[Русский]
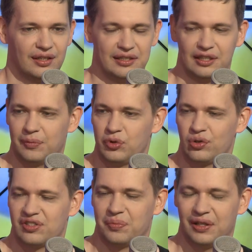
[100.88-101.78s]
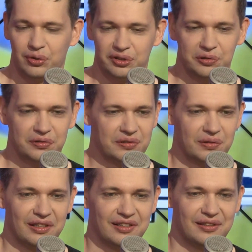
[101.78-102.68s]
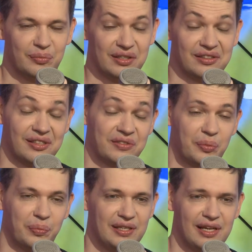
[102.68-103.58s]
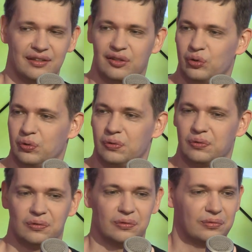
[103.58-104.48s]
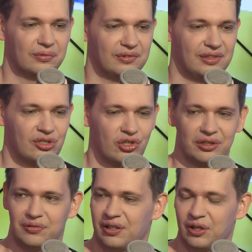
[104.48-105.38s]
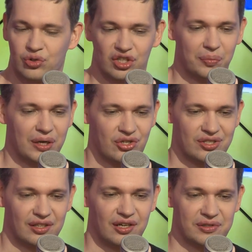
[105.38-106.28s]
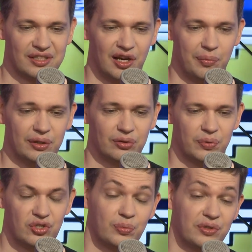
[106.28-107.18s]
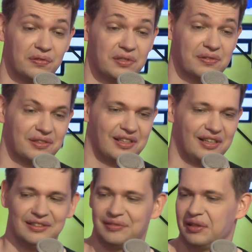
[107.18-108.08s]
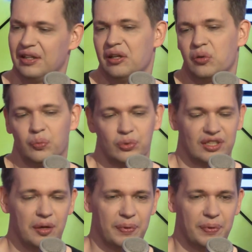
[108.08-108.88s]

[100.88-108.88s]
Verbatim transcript: хотя там еще и Заболотного вызвали, мне не совсем понятно, но если человек два хороших матча сыграл за команду, почему не вызвать, да? Ну, пускай